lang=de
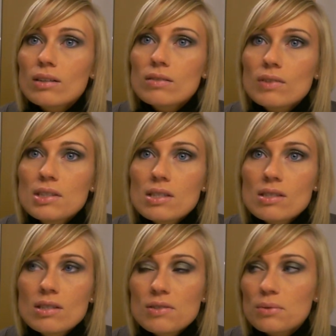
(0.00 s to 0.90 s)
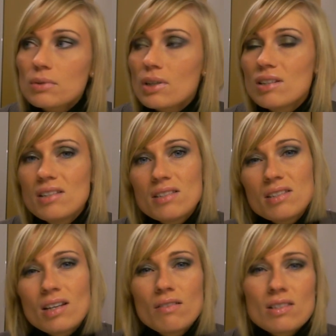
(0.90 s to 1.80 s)
Also wenn es jetzt nicht so...
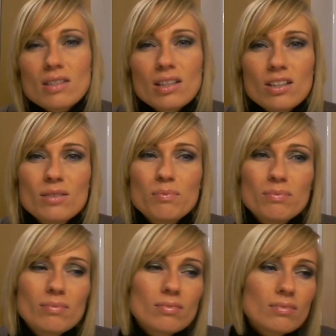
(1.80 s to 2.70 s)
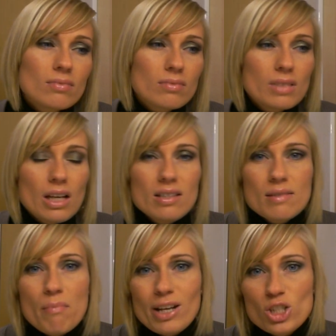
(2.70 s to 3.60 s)
Dieses Jahr war es echt alles
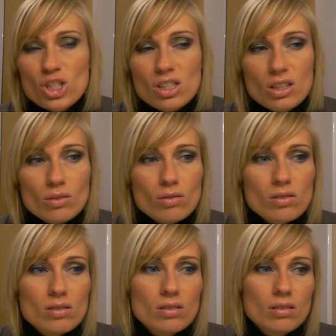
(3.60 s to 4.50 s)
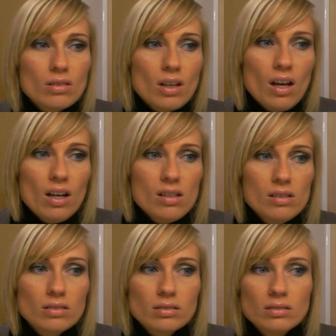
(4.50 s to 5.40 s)
matschig und
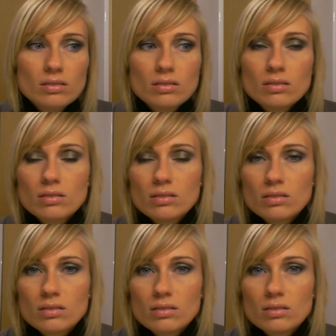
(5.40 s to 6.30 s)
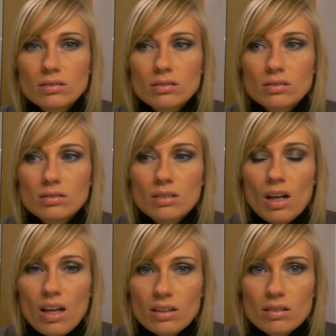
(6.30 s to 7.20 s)
kalt und
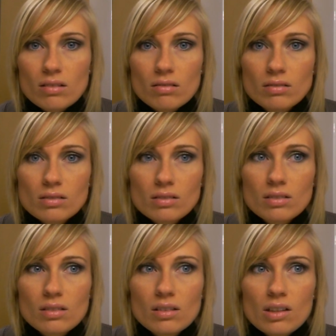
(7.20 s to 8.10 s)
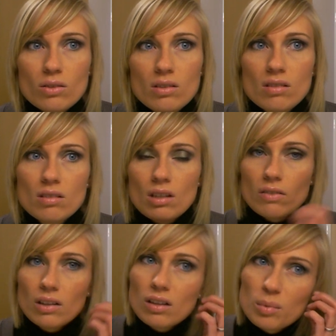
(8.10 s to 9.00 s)
glatt und... Also dieses Jahr
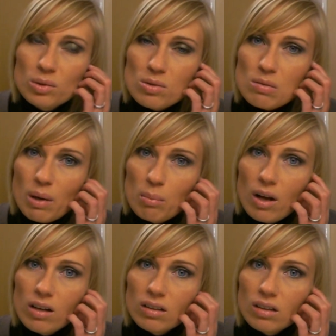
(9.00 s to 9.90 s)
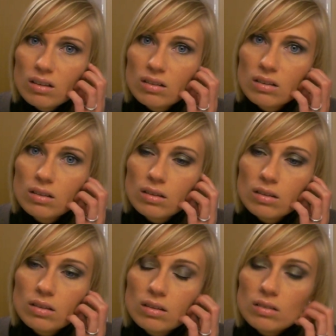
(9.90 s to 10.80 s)
war ich, glaube ich, nur zweimal da.
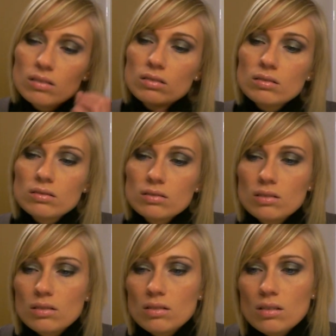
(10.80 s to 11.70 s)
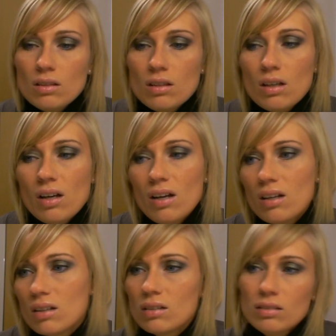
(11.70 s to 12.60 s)
Und
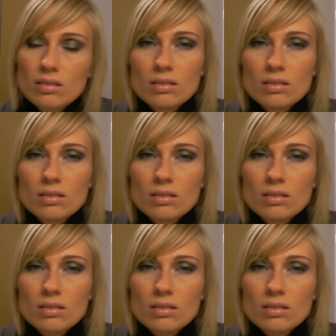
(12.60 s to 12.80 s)
ja...